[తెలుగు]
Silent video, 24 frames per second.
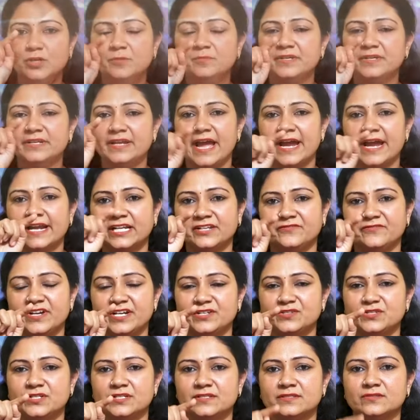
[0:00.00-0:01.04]
కూడా మీరు
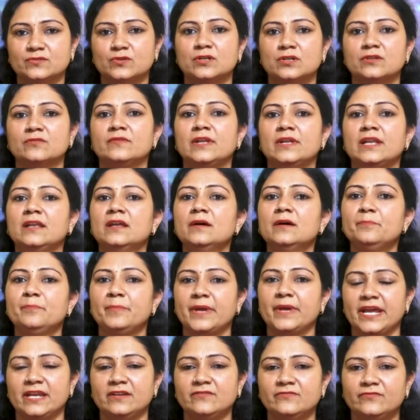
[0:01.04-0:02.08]
యాక్టివేట్ చేసుకోవడం వల్ల
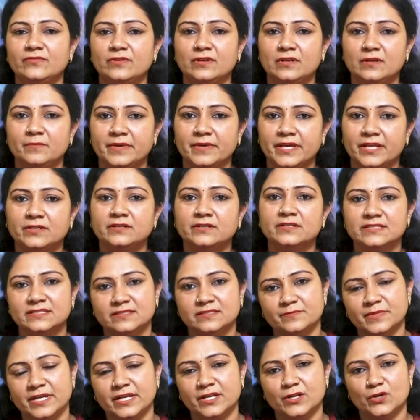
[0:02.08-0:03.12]
పెయిన్ఫుల్ మీరు
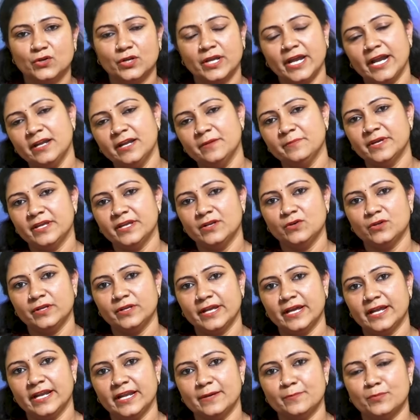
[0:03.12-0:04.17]
డిస్మెనోరియా అండ్
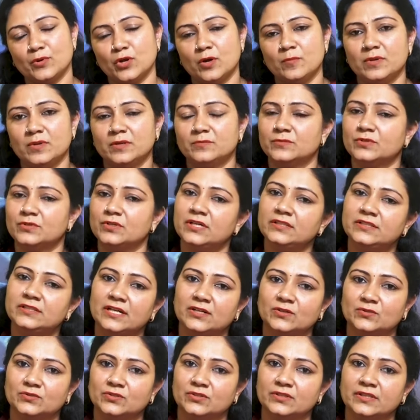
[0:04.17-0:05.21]
మెనోరియా అనే ప్రాబ్లం కూడా
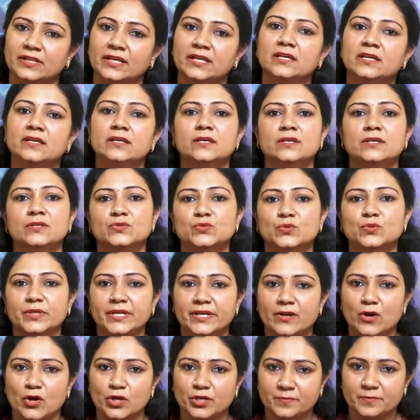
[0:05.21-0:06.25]
తగ్గుతుంది సో
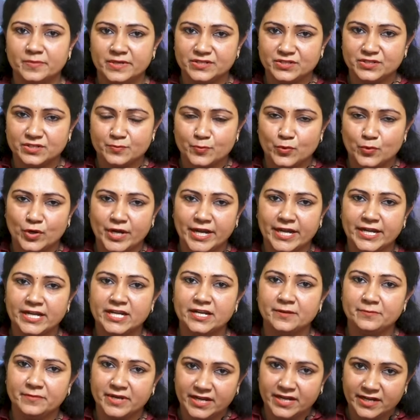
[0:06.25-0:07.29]
ఈ ఆక్యుప్రెషర్
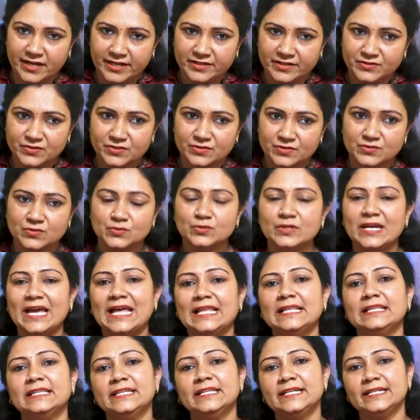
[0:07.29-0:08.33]
పాయింట్ని మెయింటైన్ చేస్తూ
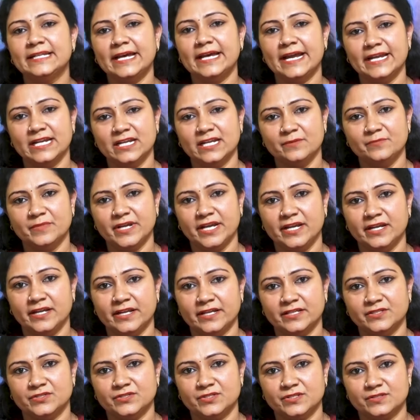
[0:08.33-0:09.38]
హెల్దీ డైట్ని
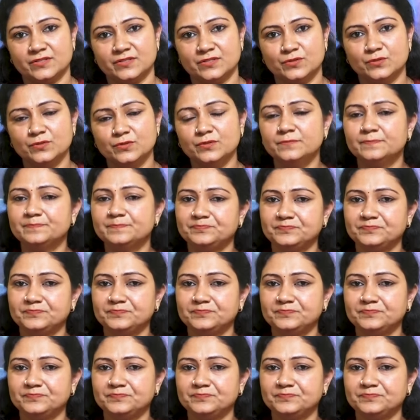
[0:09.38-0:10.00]
మెయింటైన్ చేస్తూ